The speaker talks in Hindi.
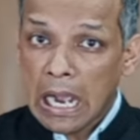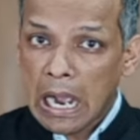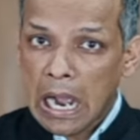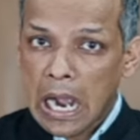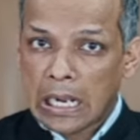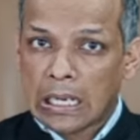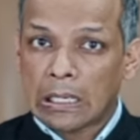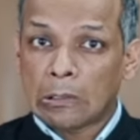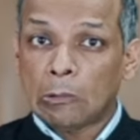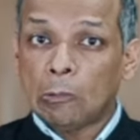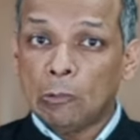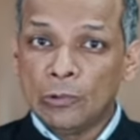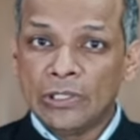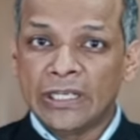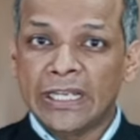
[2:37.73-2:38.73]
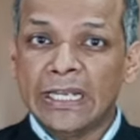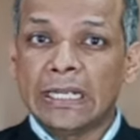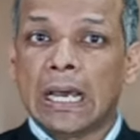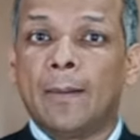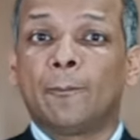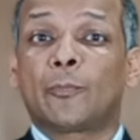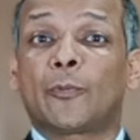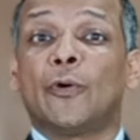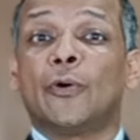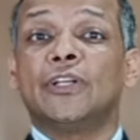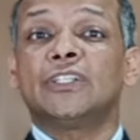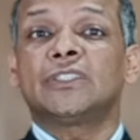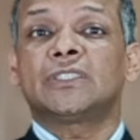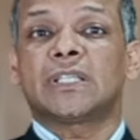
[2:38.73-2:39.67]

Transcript: आकर उनके नाम को इस